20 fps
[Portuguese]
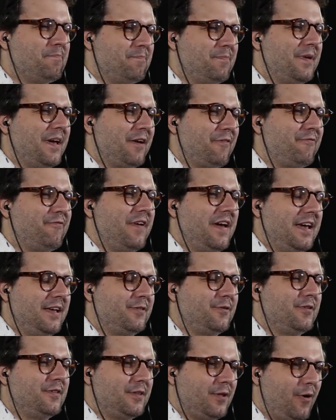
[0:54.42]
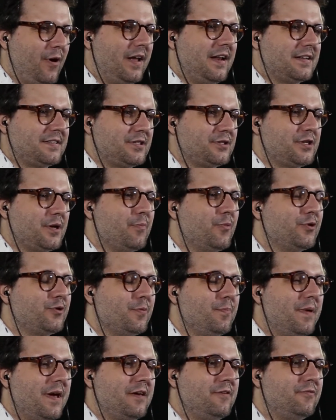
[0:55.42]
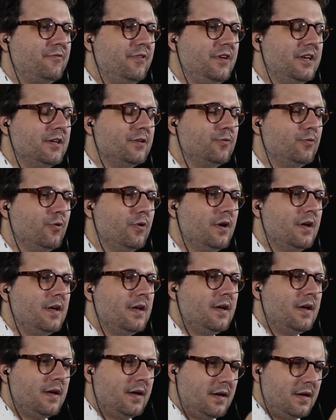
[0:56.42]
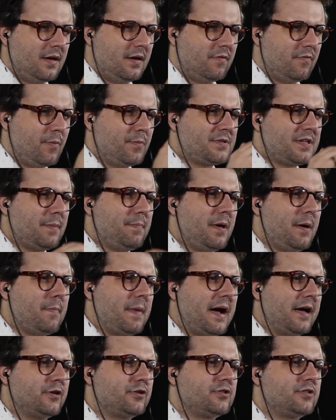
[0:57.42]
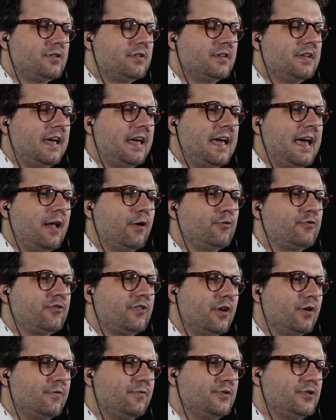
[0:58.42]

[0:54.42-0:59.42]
Perfeito. Então, olha, seja muito bem-vindo. Vamos saber mais quem é Luciano